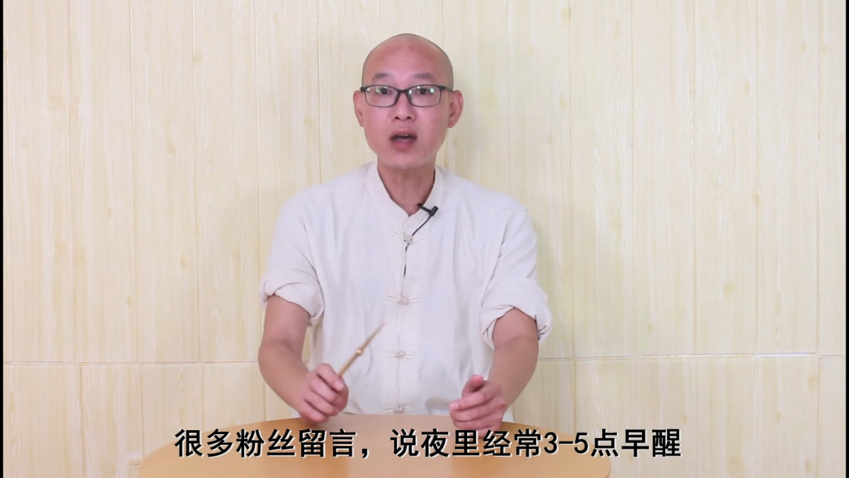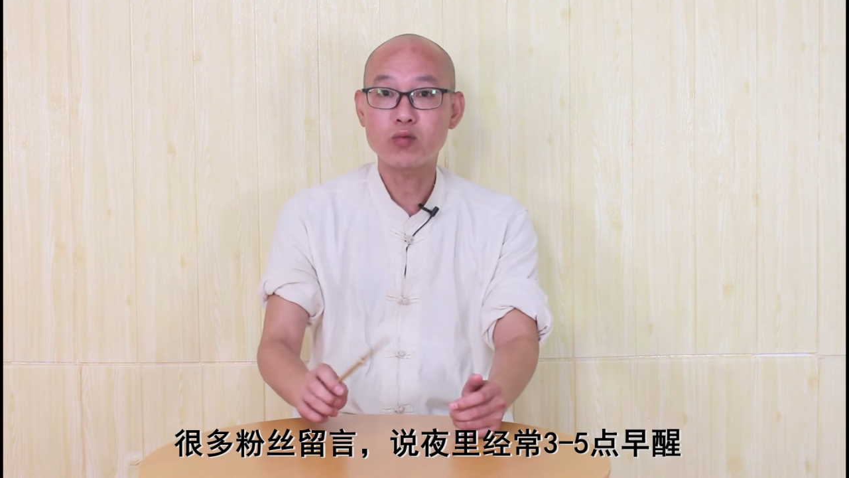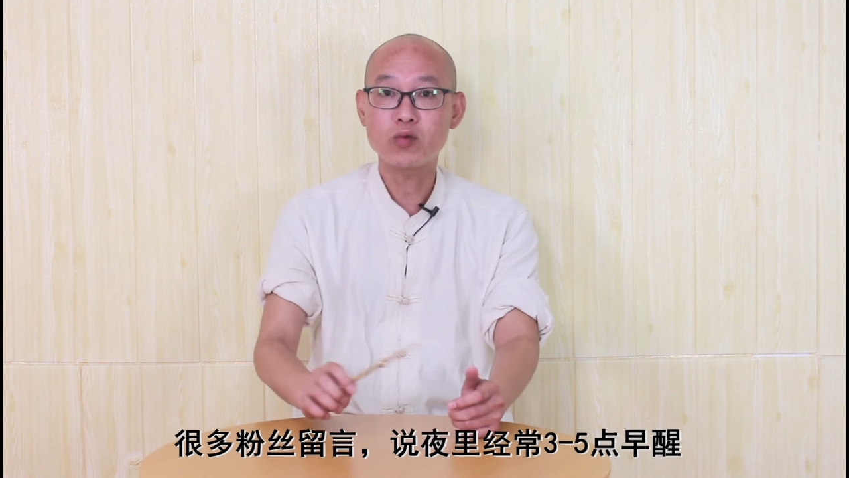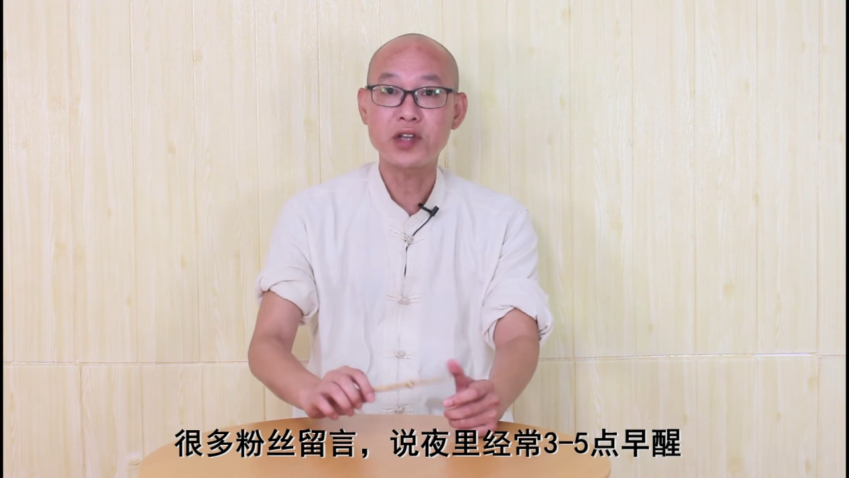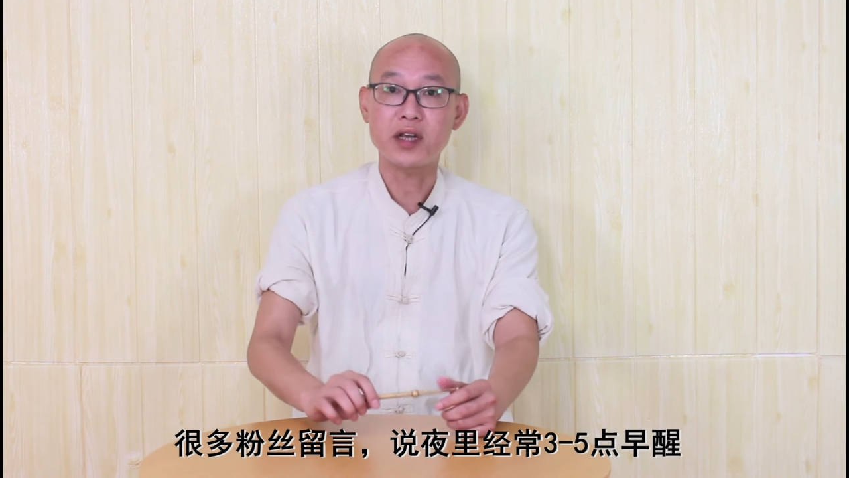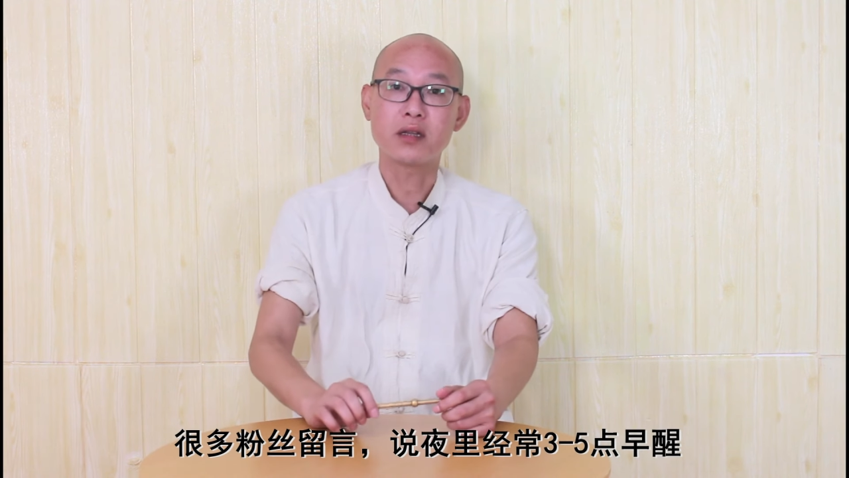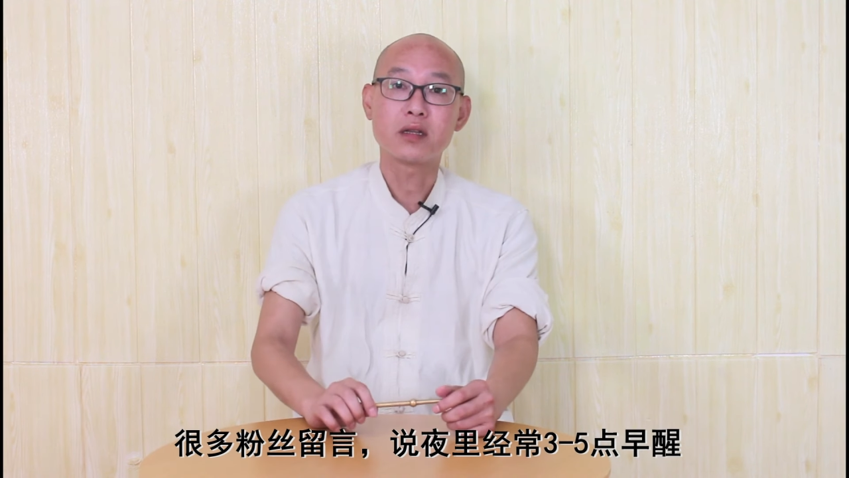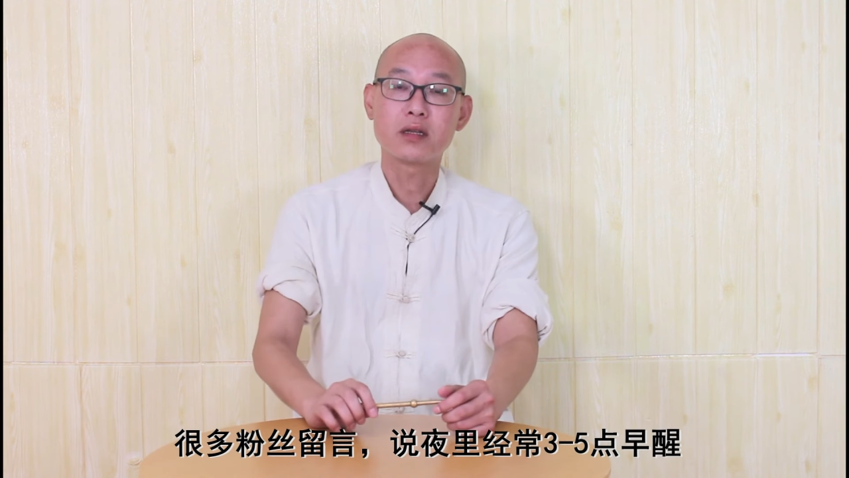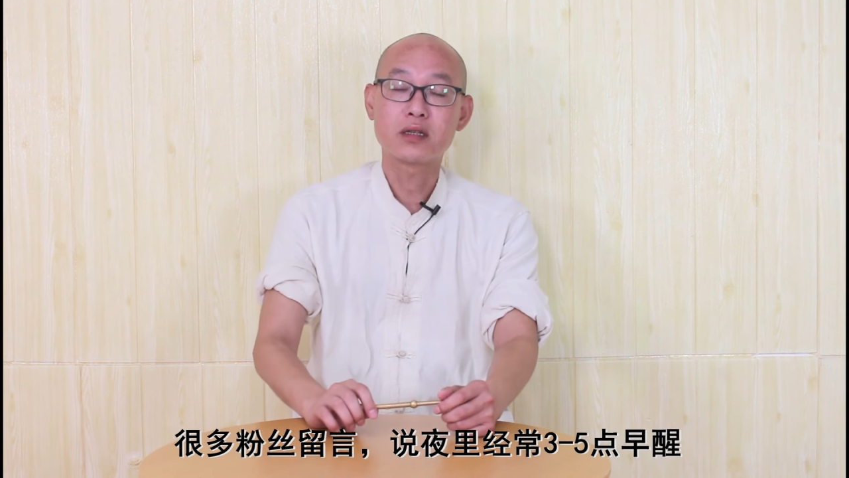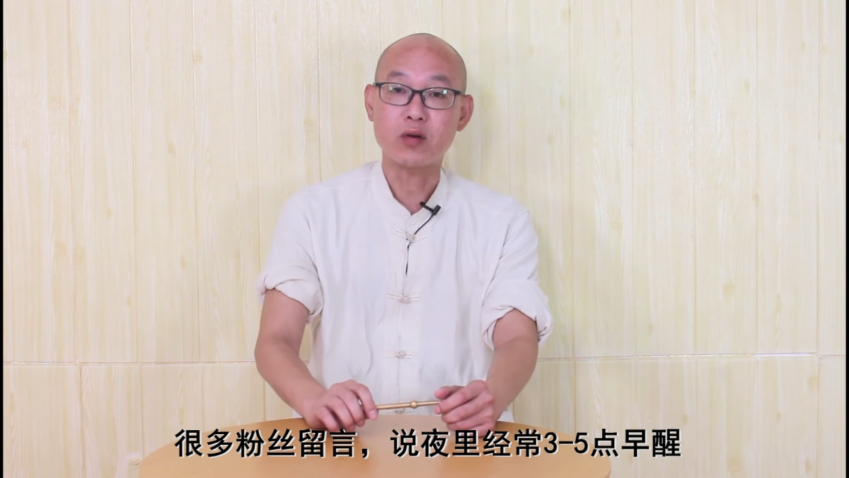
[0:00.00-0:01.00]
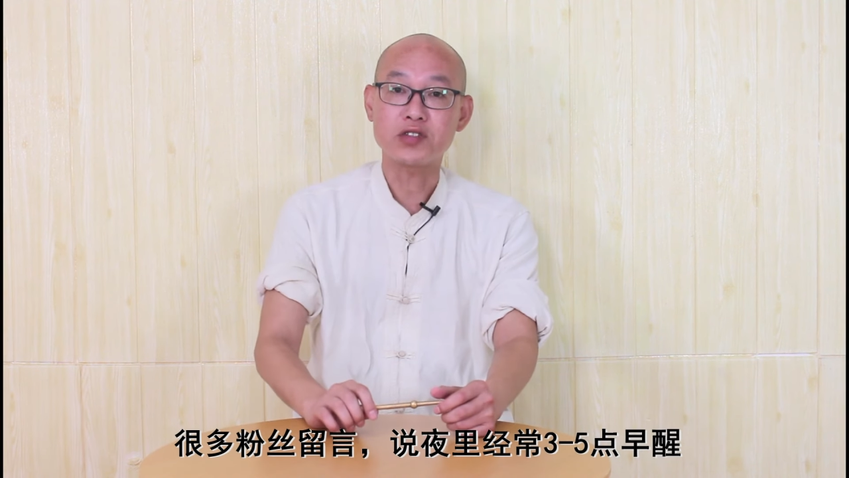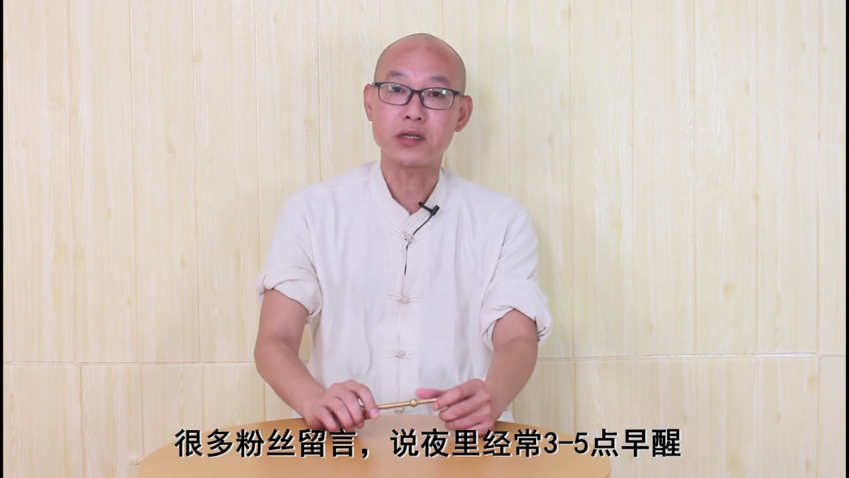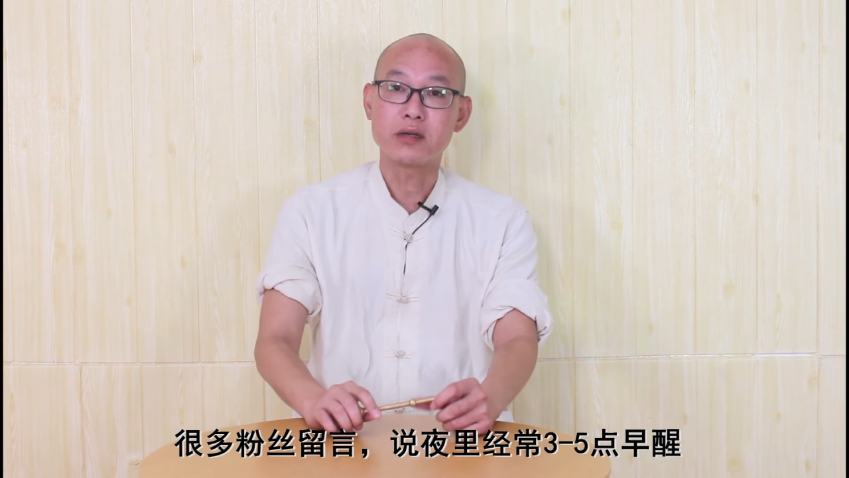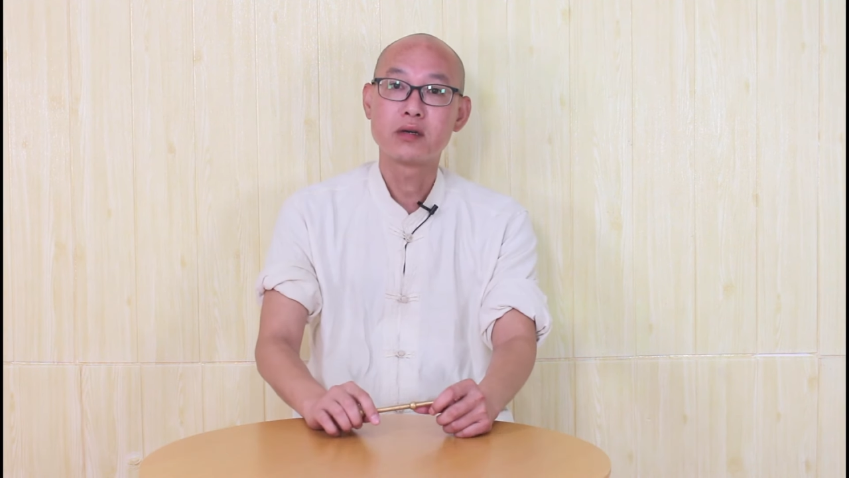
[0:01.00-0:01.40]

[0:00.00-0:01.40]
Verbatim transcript: 到5点早醒，